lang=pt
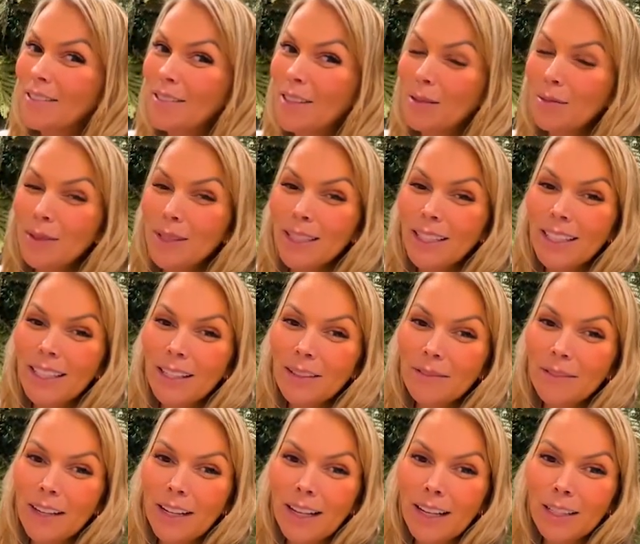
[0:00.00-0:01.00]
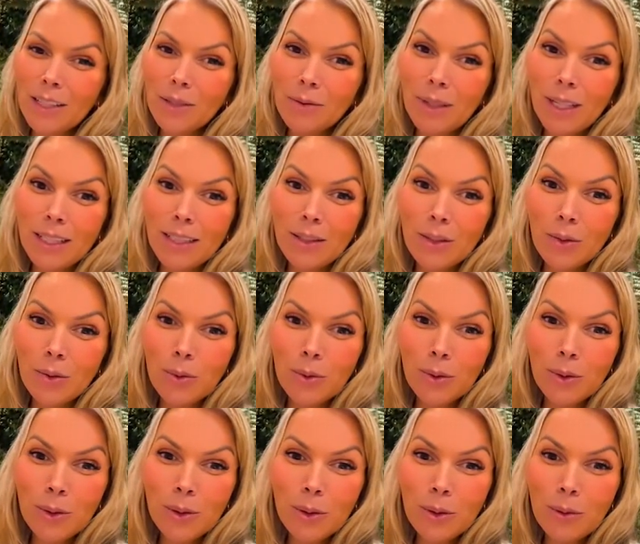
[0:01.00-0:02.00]
Vamos aqui falar de um
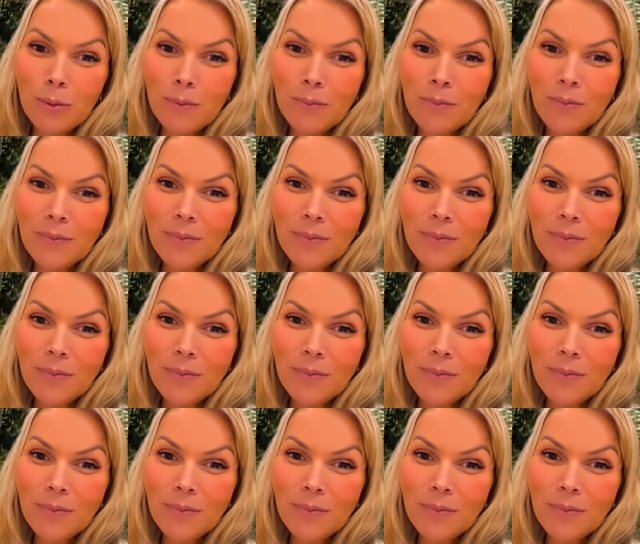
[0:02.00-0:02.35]
assunto.